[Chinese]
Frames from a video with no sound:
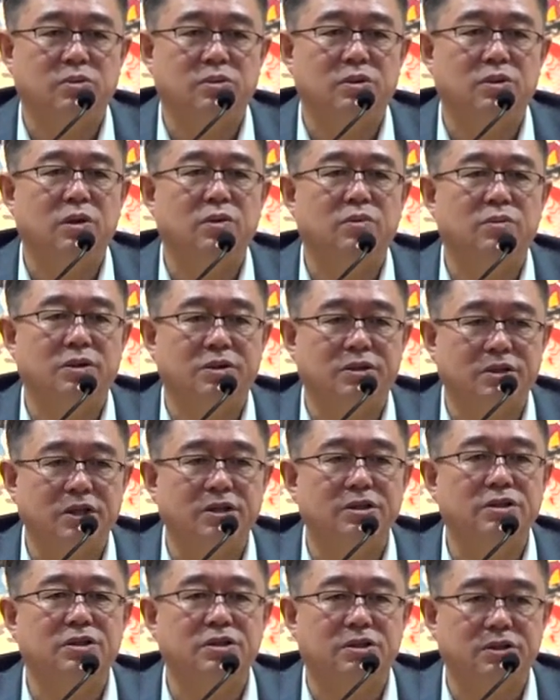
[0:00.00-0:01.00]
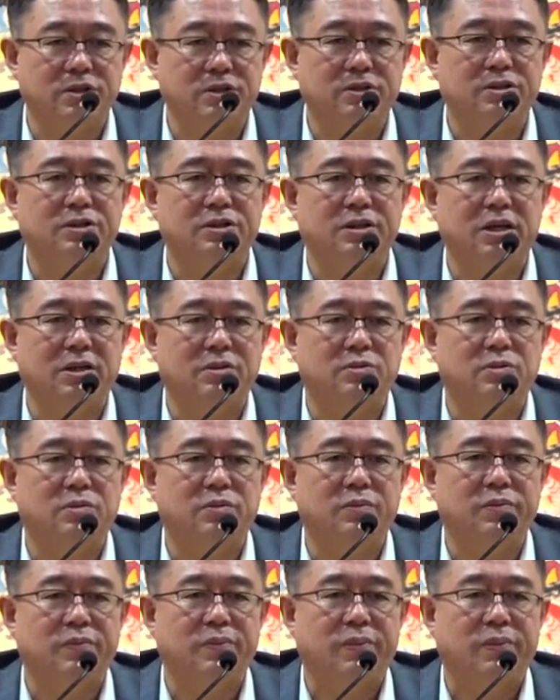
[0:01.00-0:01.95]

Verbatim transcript: 十六的真实的世界中，